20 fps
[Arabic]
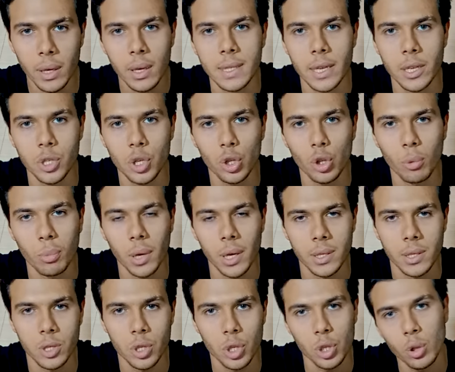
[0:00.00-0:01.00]
زي جيت
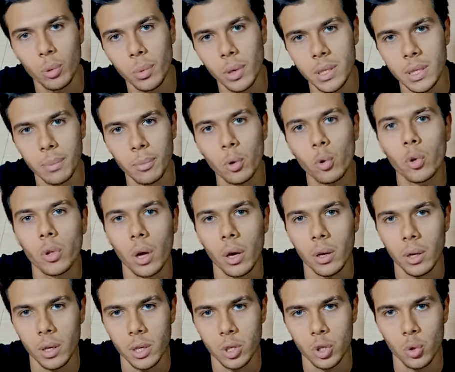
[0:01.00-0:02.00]
نبلايزر جيت نبلايزر بيكون
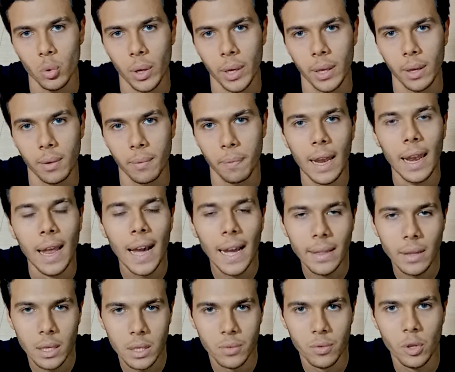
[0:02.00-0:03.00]
ارخص شويه
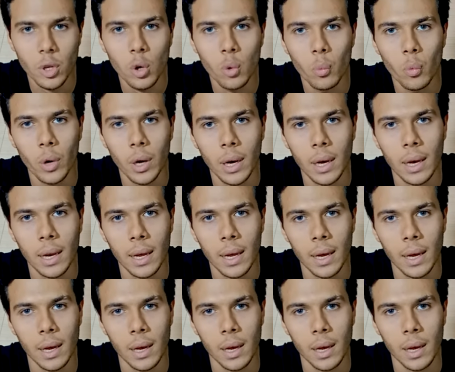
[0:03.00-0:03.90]
الاحدث فيهم وال...